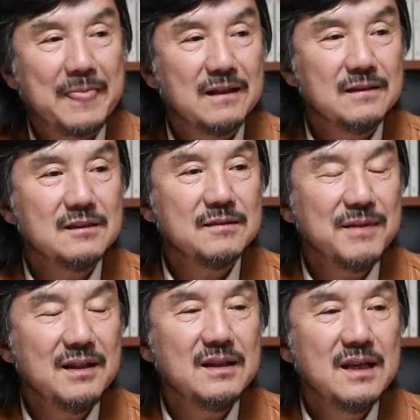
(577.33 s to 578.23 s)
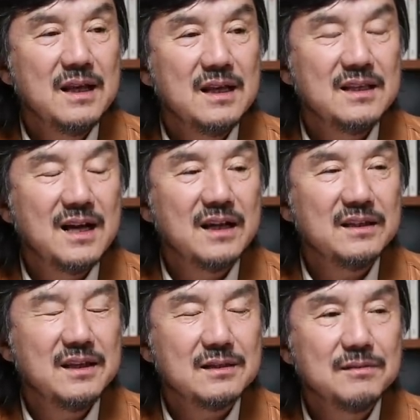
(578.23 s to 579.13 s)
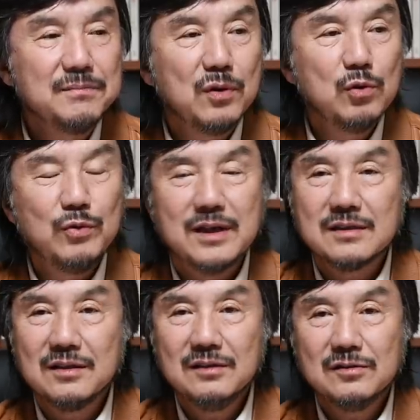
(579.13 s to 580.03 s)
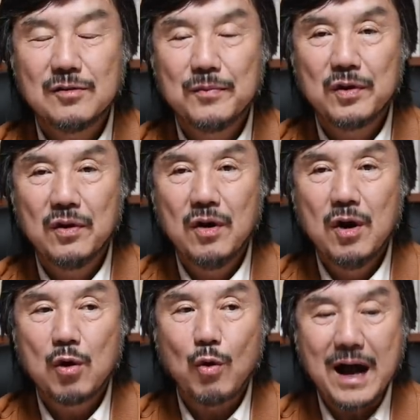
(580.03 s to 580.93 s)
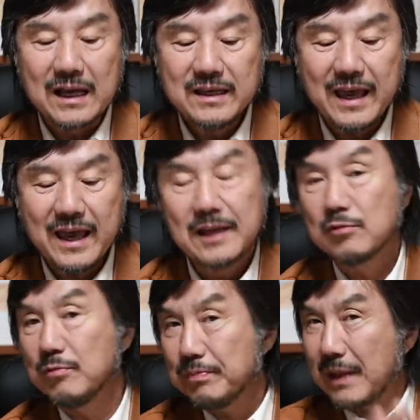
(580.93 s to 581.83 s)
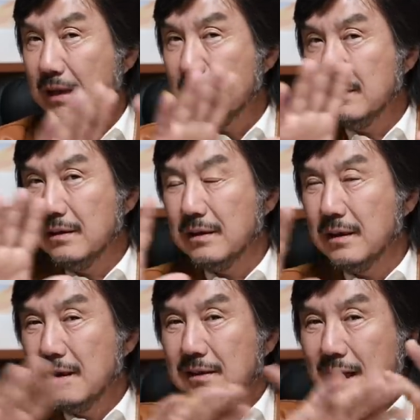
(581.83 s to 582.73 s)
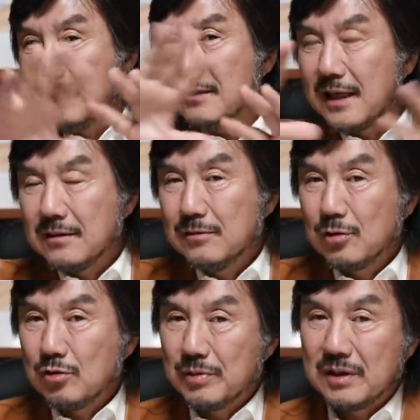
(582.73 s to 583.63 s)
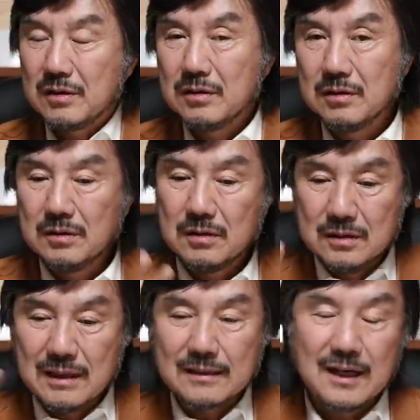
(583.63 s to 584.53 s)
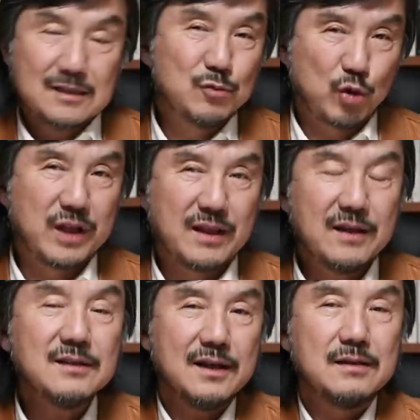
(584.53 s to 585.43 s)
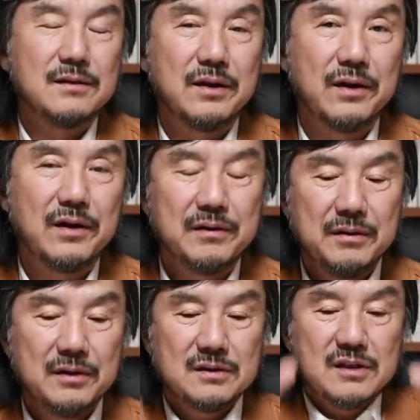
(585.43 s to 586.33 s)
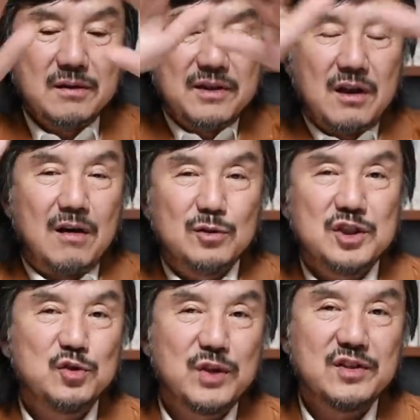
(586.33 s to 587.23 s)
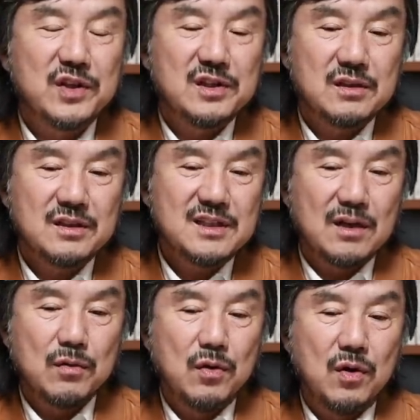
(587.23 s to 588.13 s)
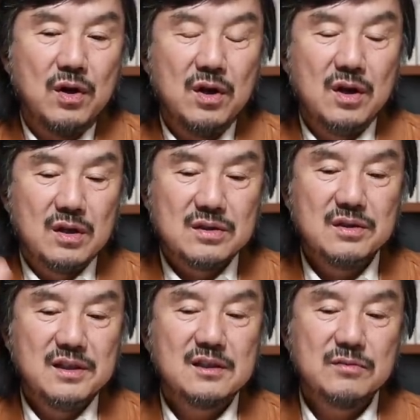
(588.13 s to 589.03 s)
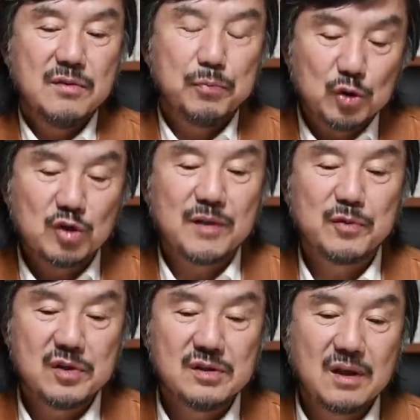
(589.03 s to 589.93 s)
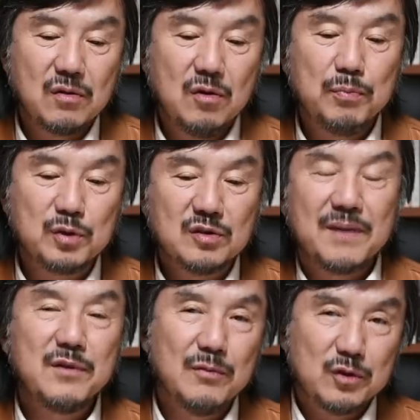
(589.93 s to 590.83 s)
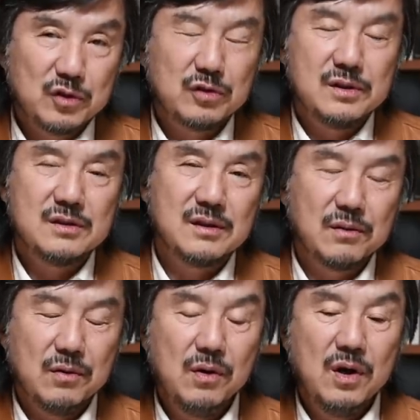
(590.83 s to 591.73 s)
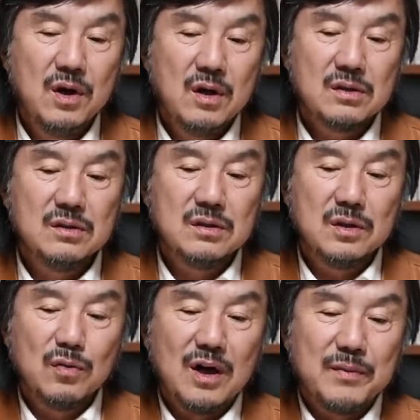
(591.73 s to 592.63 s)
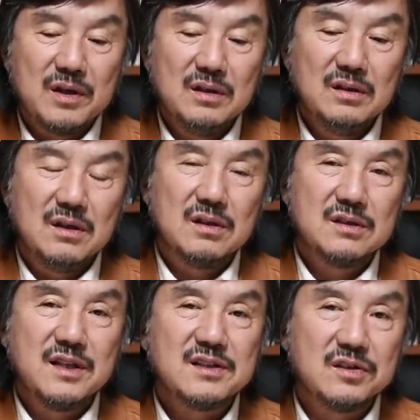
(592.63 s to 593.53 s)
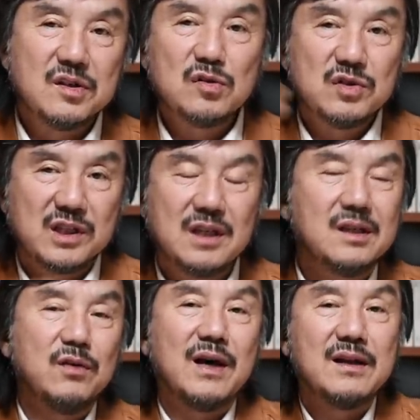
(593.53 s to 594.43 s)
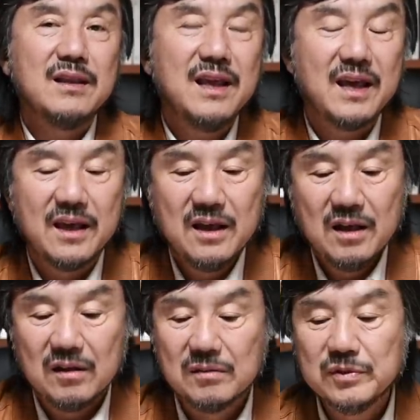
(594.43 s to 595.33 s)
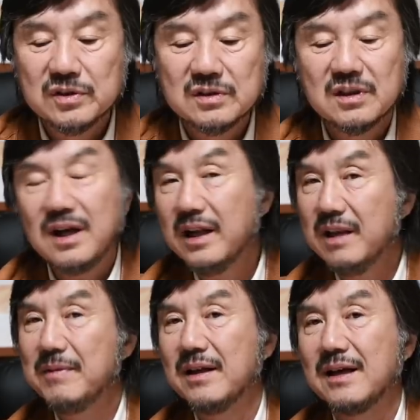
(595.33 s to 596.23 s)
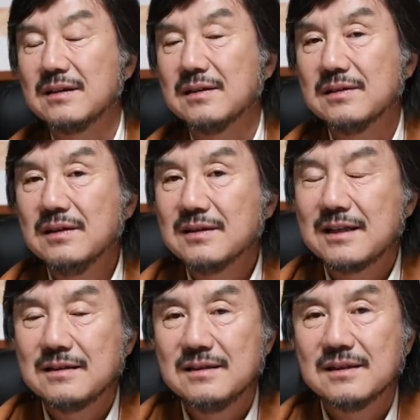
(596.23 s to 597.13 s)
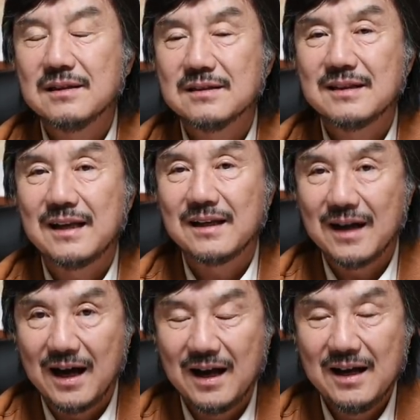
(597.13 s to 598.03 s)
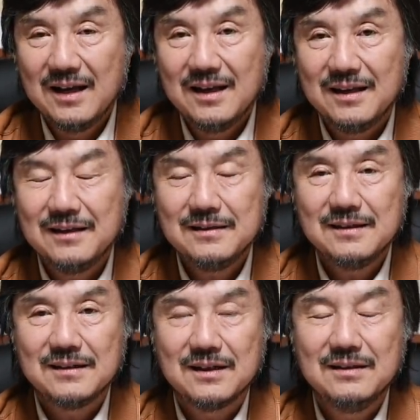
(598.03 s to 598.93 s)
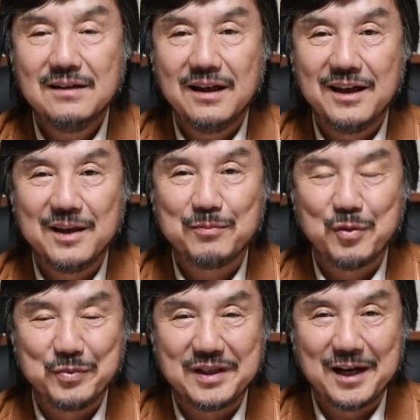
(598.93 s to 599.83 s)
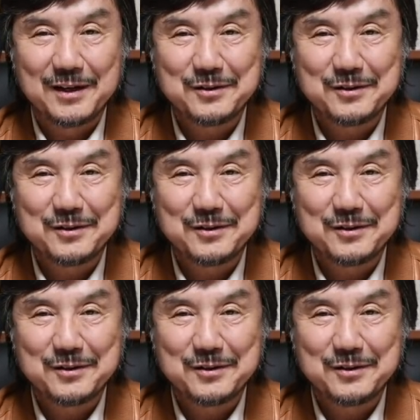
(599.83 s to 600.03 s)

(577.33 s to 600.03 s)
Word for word: 음, 그렇지만 이야기의 증폭을 위해서는 좀 더 광의에 좀 다른 다른 샷들도 좀 이렇게 음, 나타났으면 좋겠다 이런 생각이 들어요. 어, 저에만 너무 치중해서 있지 않고 절이 있으면 부도탑도 있을 테고 부도탑 너머도 있을 테고 그 뒤로 가면은 어, 절의 정경도 지킬 테고 하는데 너무 절 안에만 갇혀서 사진을 찍은 것은 아닌가 이런 생각을 해 봅니다.